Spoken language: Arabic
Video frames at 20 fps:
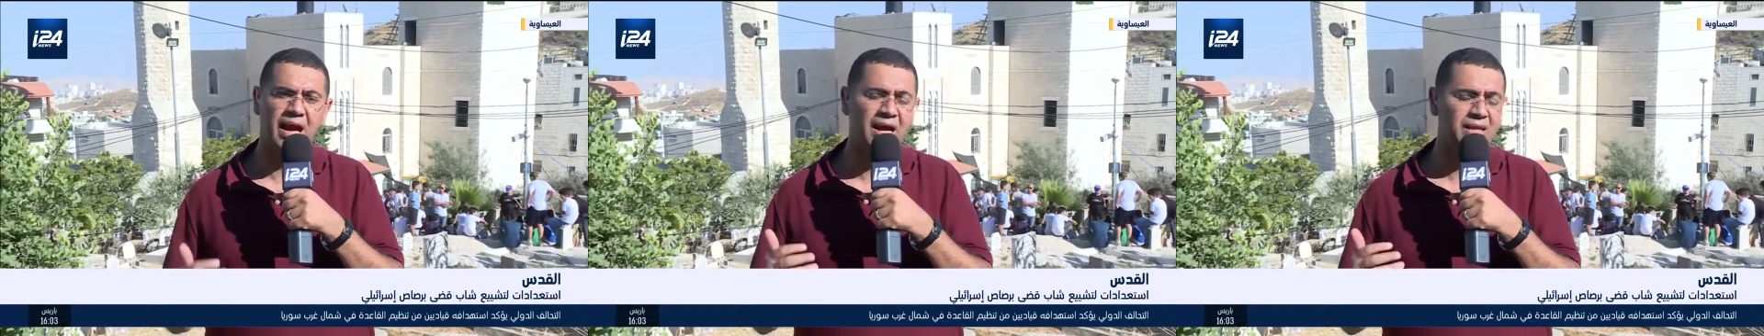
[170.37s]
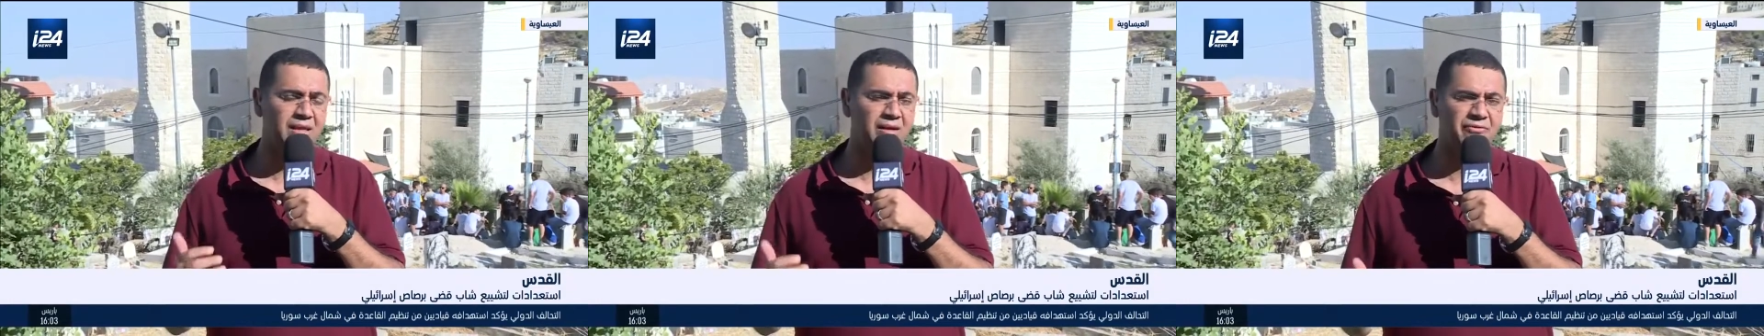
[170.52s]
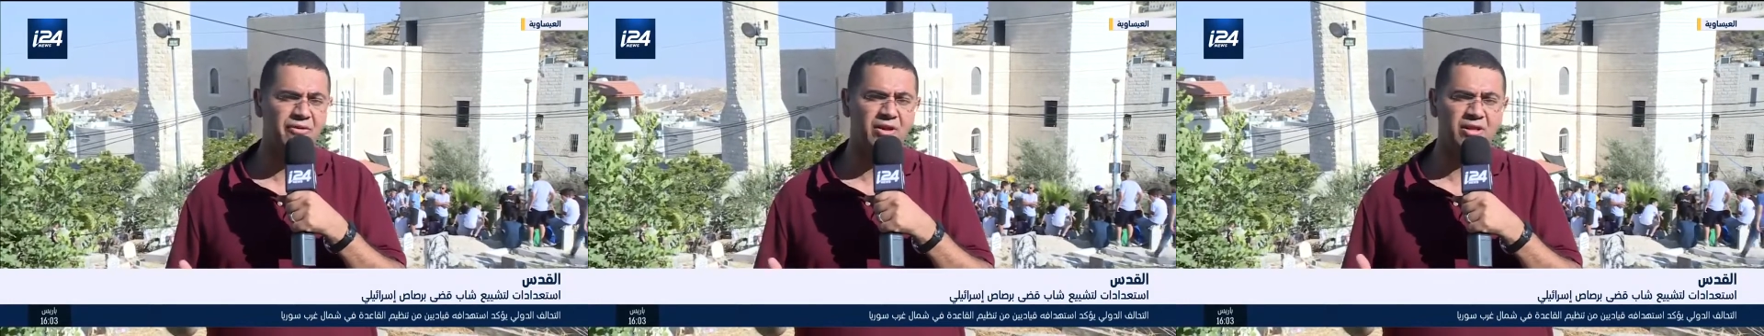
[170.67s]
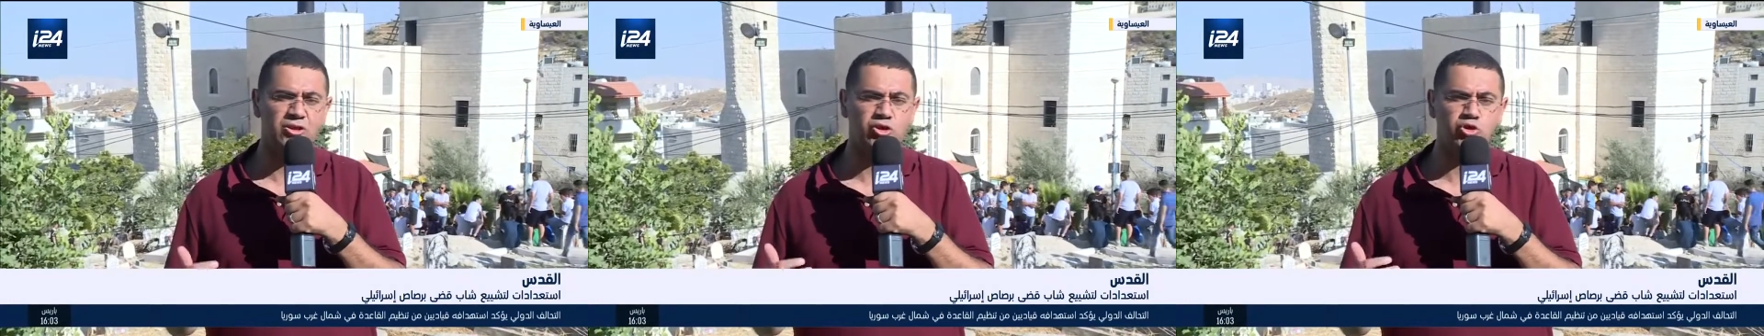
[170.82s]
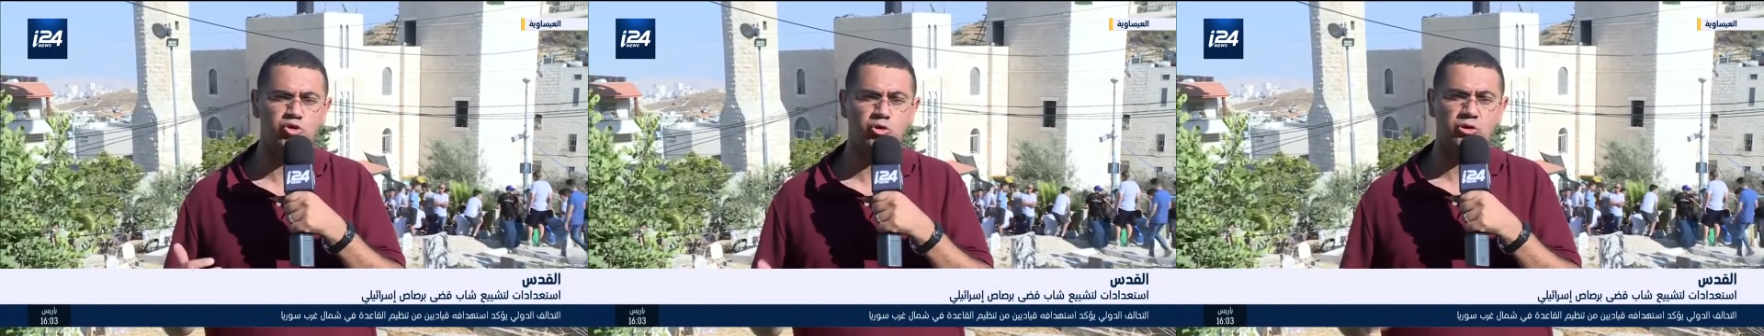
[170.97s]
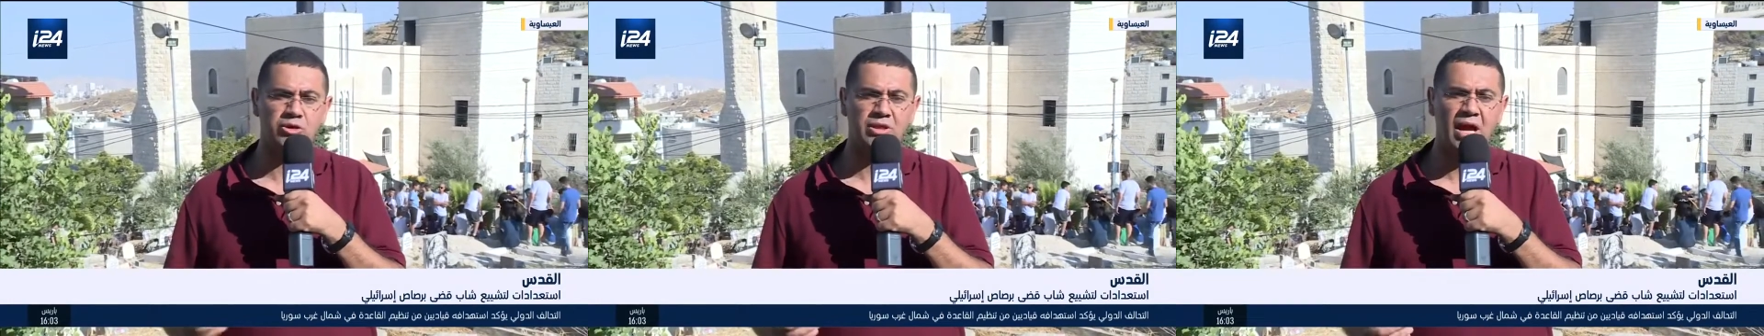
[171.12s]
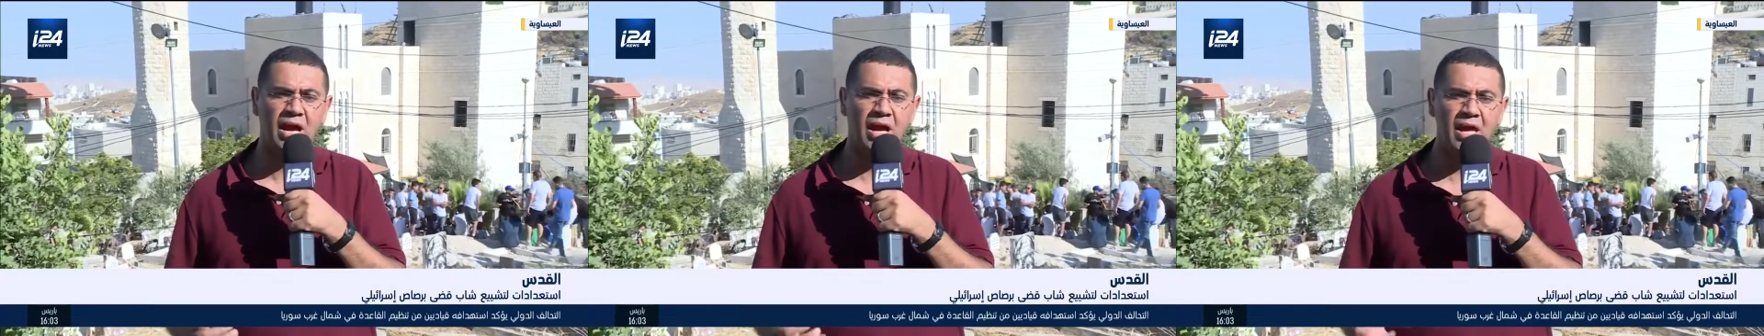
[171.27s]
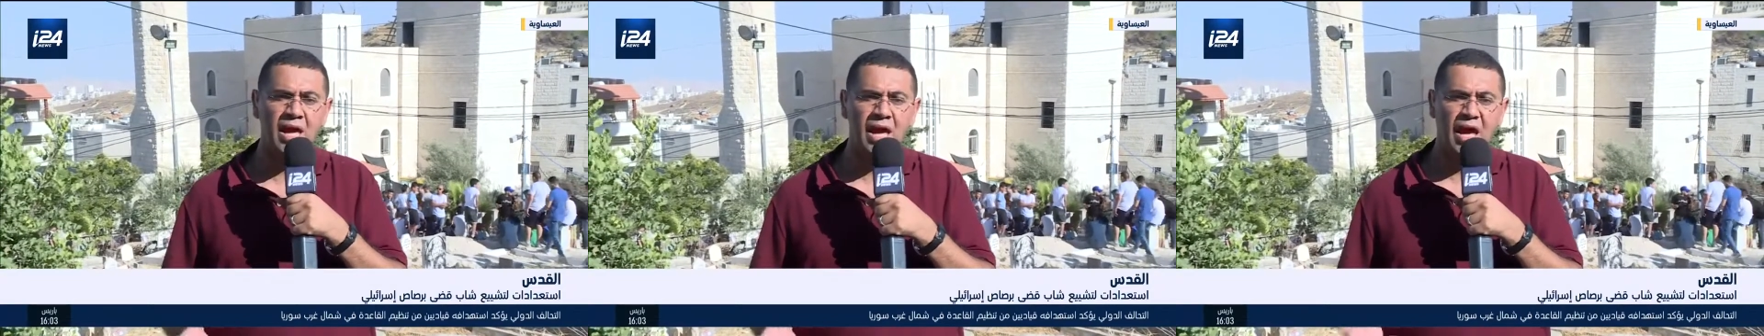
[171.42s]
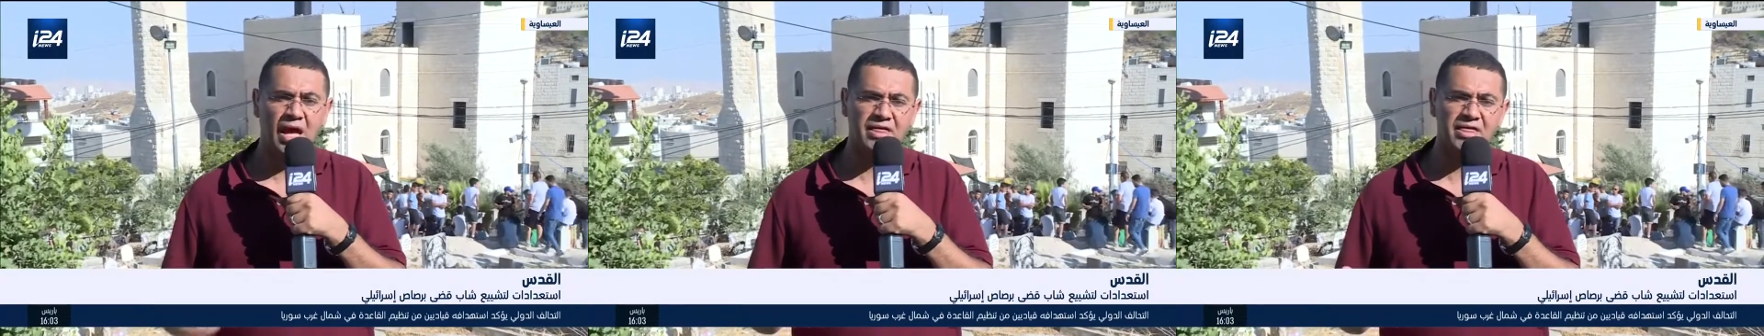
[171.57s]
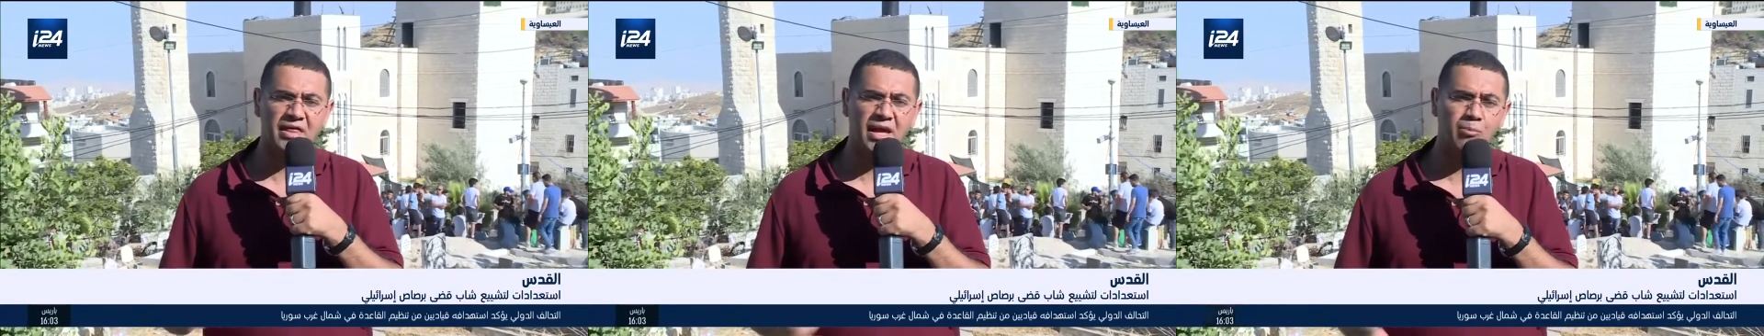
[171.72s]
أحد أفراد الشرطة
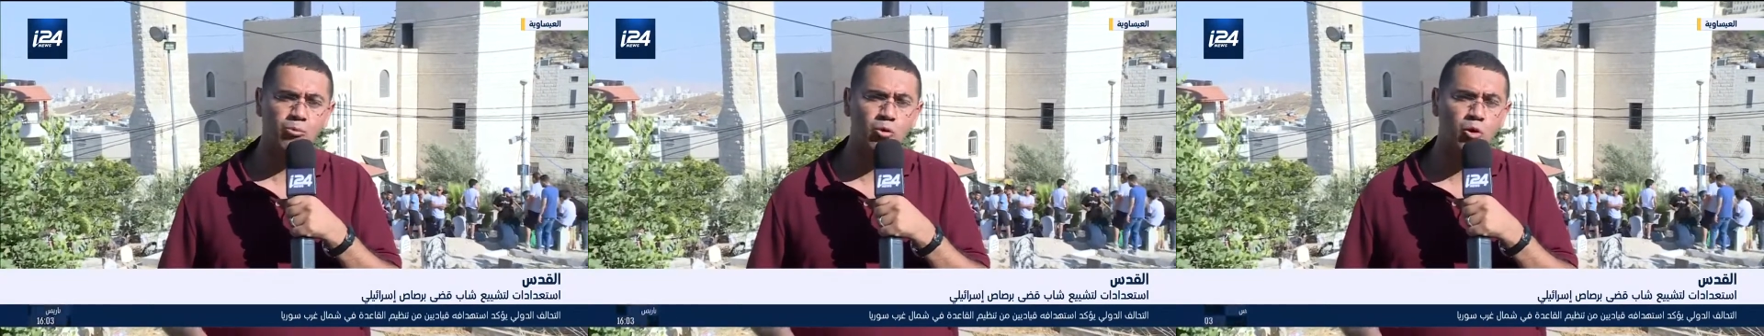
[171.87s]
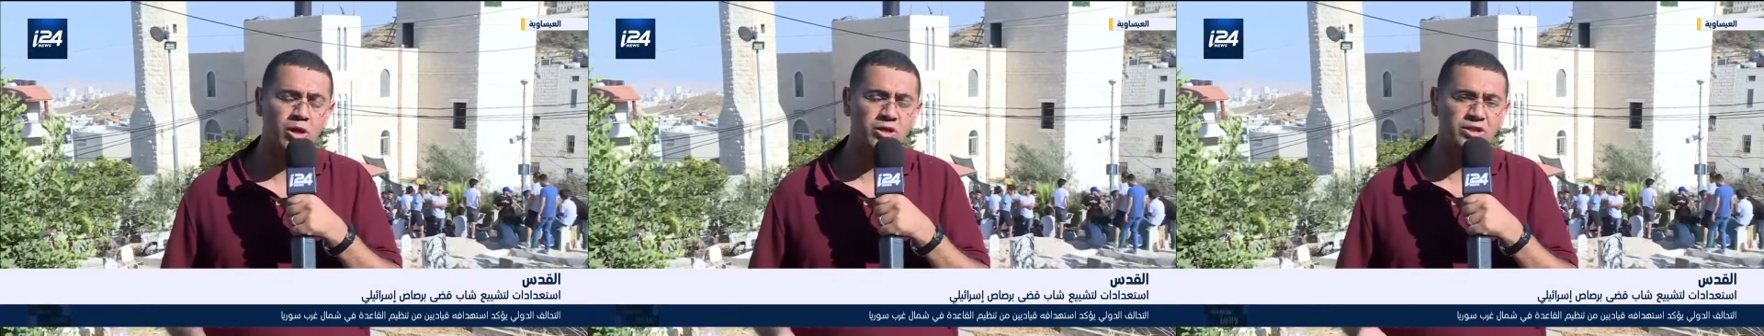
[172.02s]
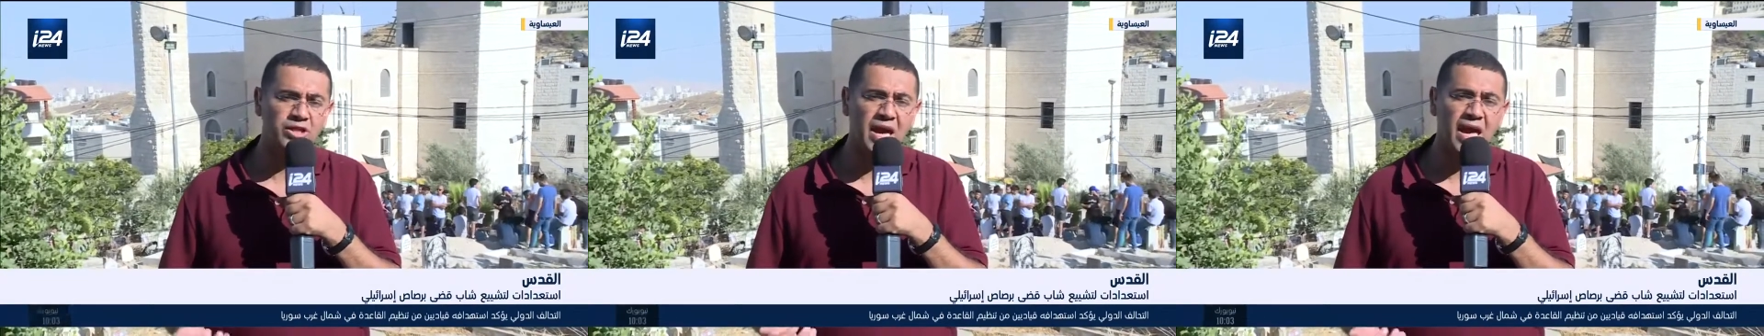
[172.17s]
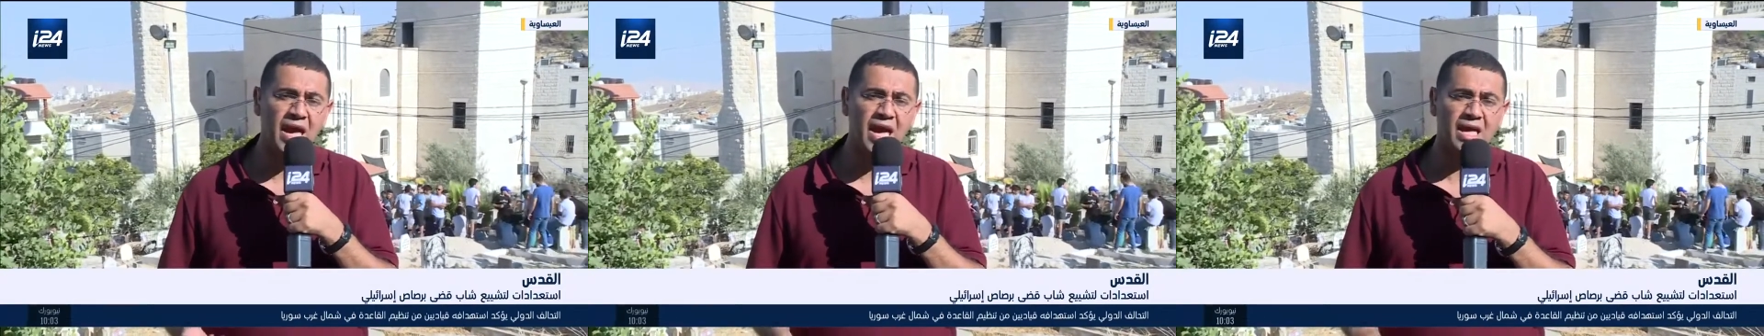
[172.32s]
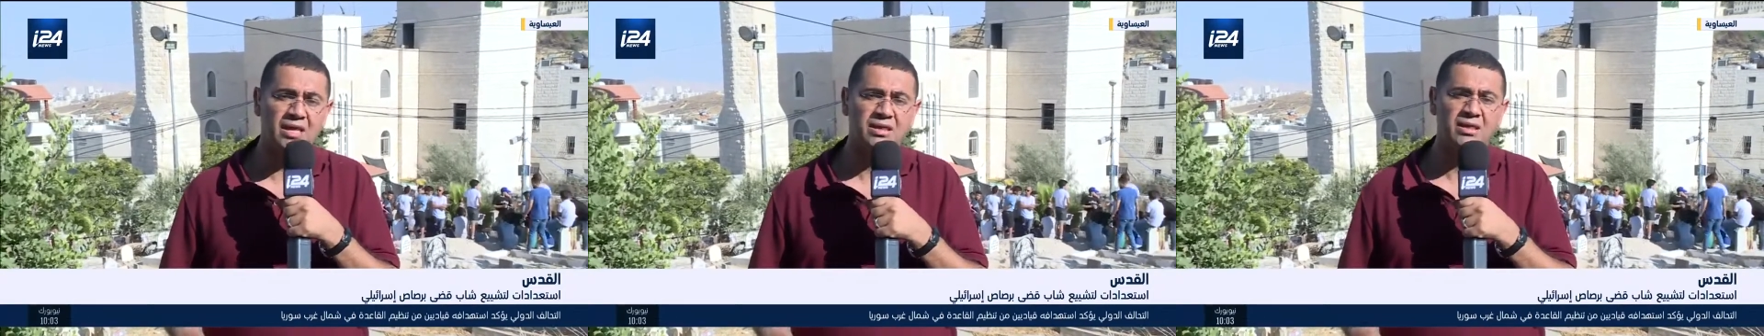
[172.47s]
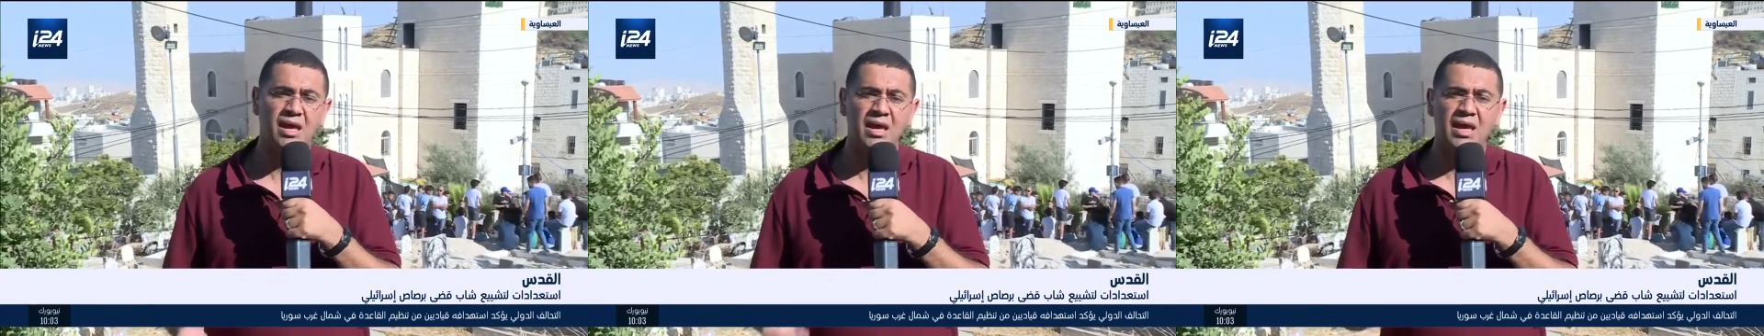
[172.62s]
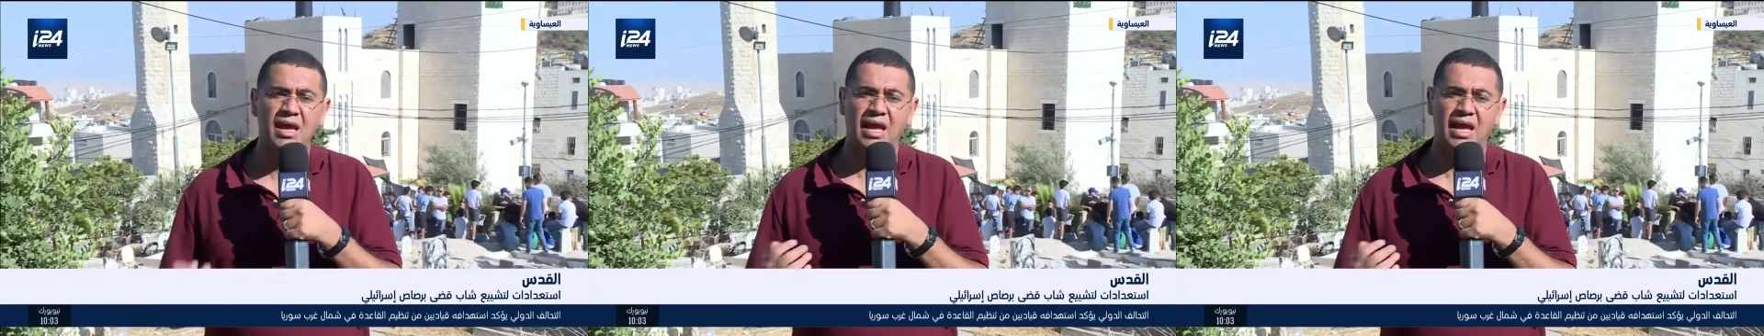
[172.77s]
أثناء مواجهات